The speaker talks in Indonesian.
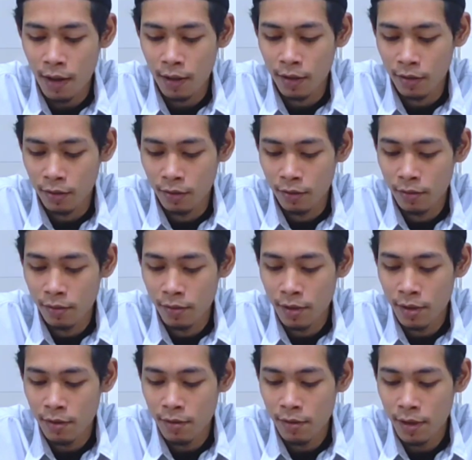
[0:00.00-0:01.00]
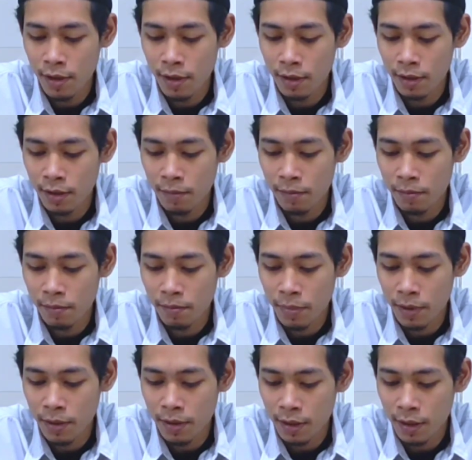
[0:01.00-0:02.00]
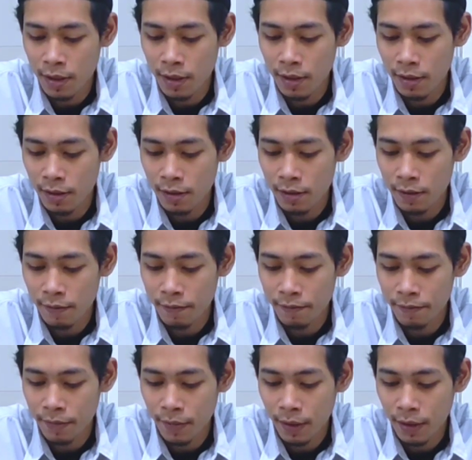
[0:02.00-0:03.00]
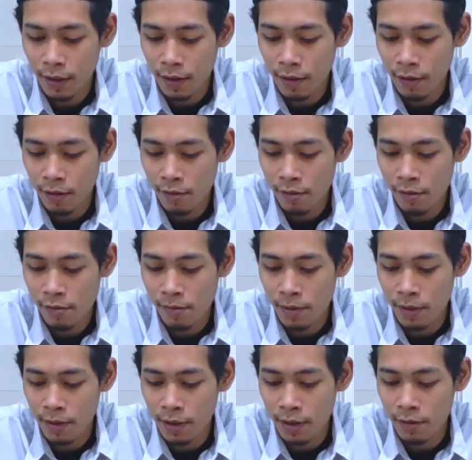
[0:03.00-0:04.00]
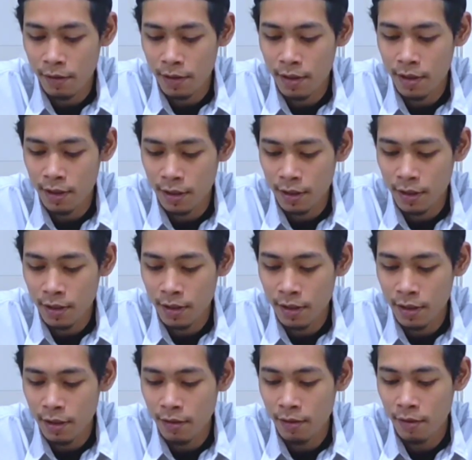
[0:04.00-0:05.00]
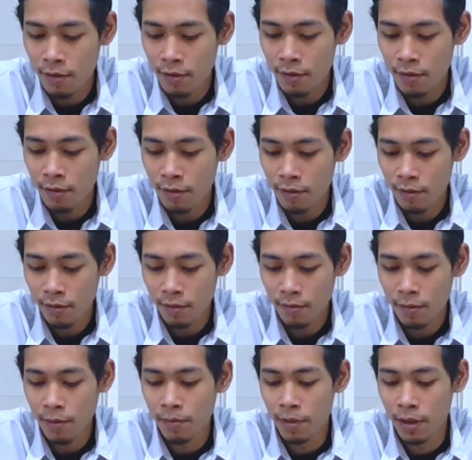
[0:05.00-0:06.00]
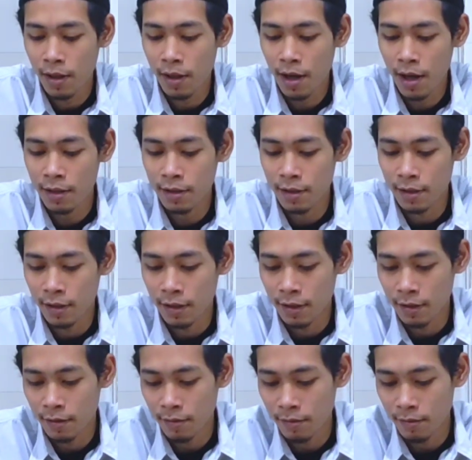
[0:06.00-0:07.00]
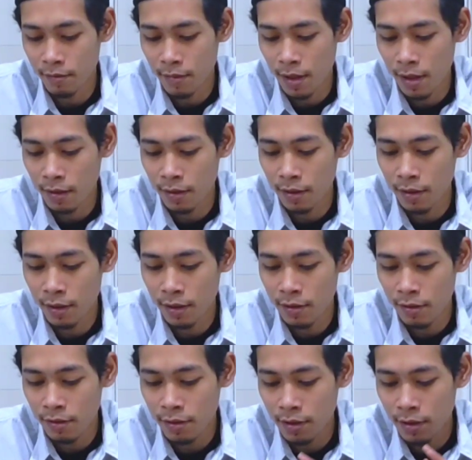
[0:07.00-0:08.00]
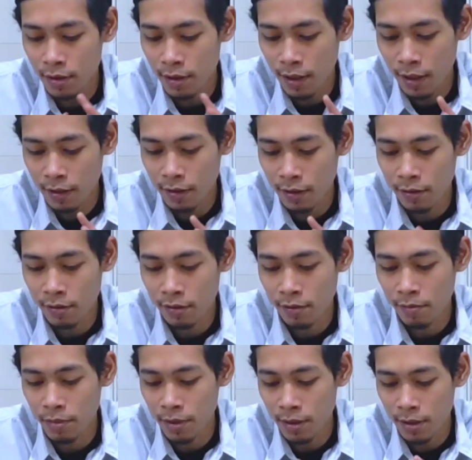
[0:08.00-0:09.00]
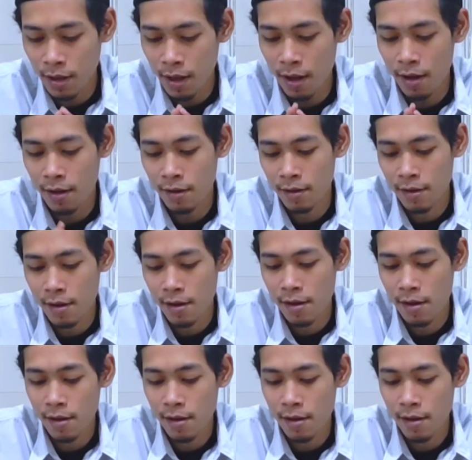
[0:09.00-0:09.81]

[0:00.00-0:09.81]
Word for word: sewatu, iku nek dipetik karo petik wesi iku yo membekas ya kan? artinya iso sentet iso pecah